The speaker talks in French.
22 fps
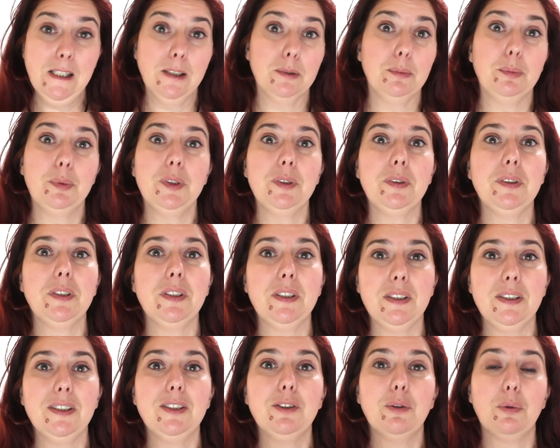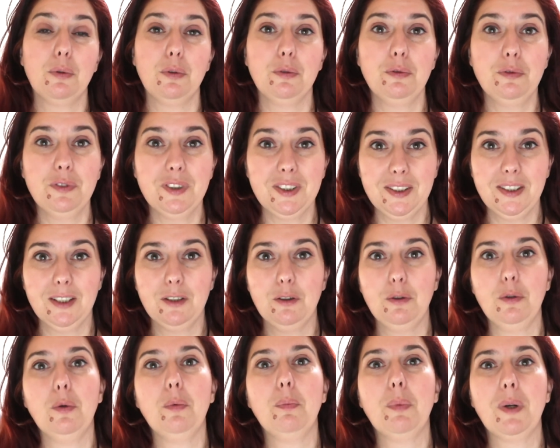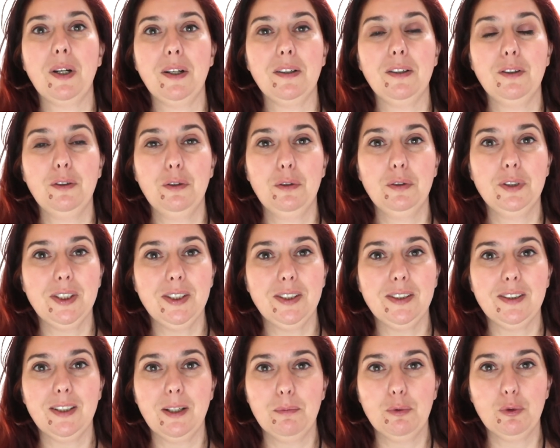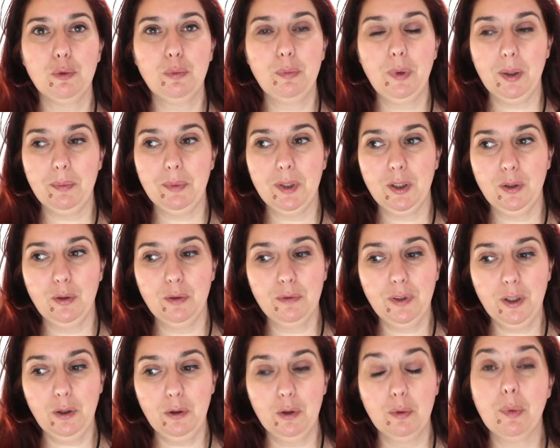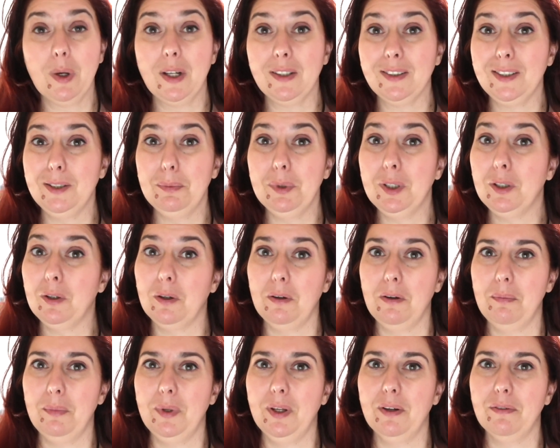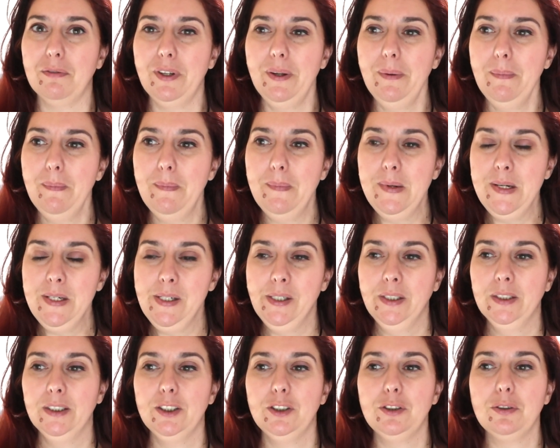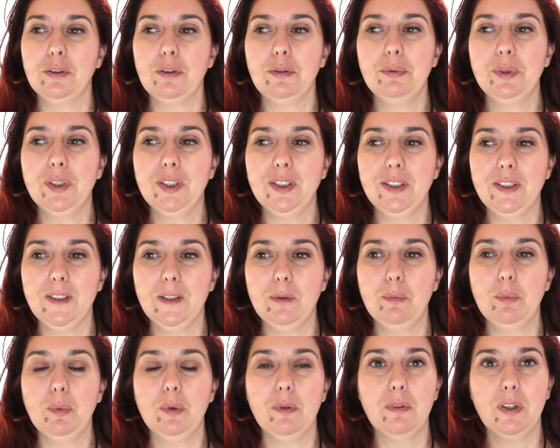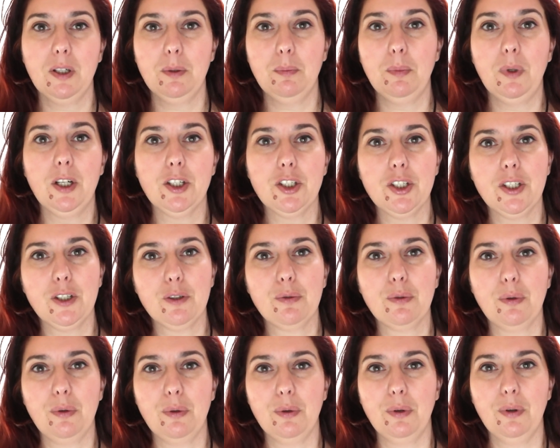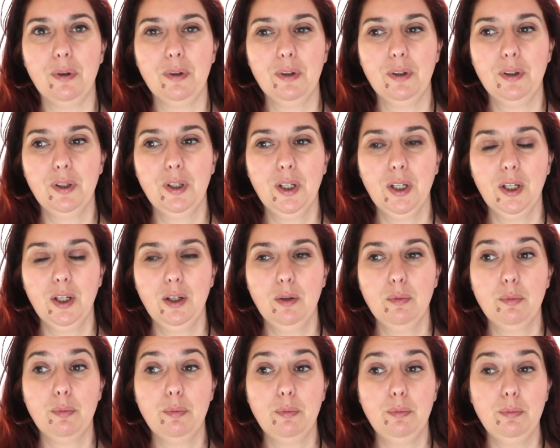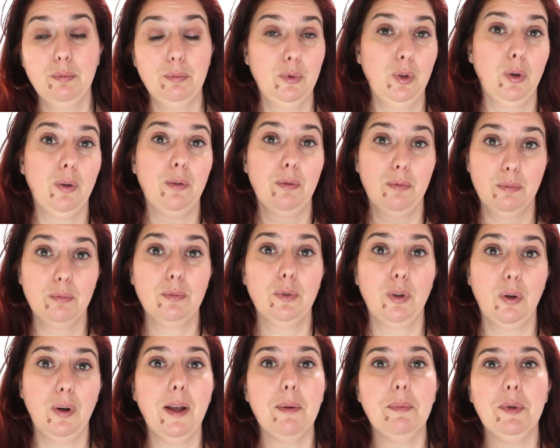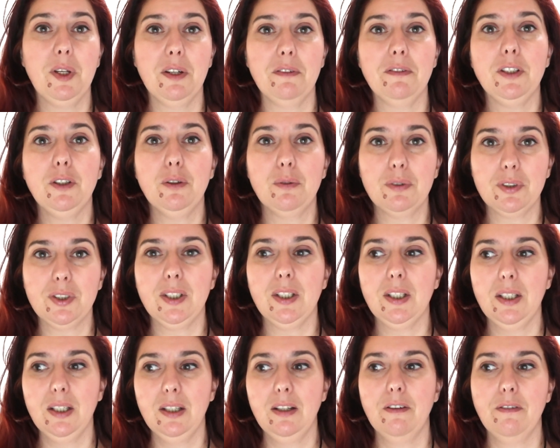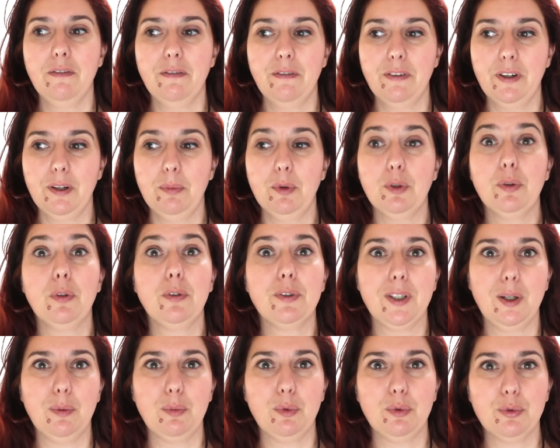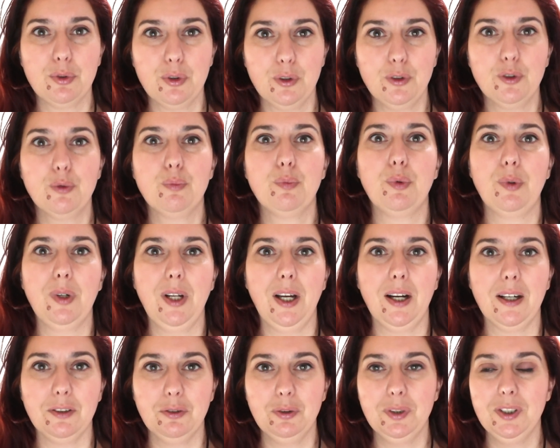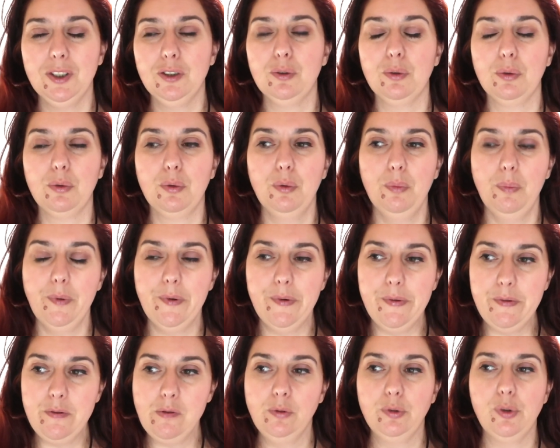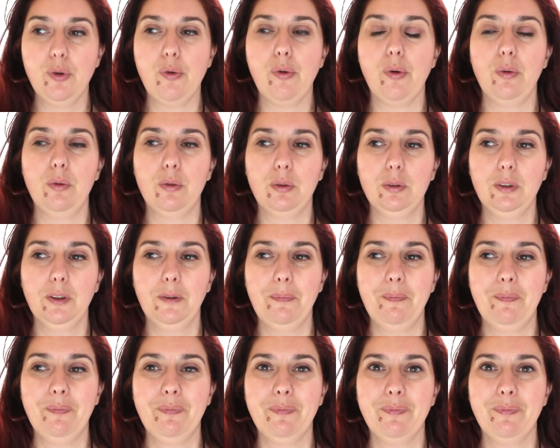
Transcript: Et puis, si on le fait, c'est que le, le système nous permet de le faire. Le principe est quand même bien fait. Celui qui sait peut vraiment agir sur, euh, dans, la bienveillance et, et vraiment dans un bon sens pour la réussite de ce couple sur l'autre.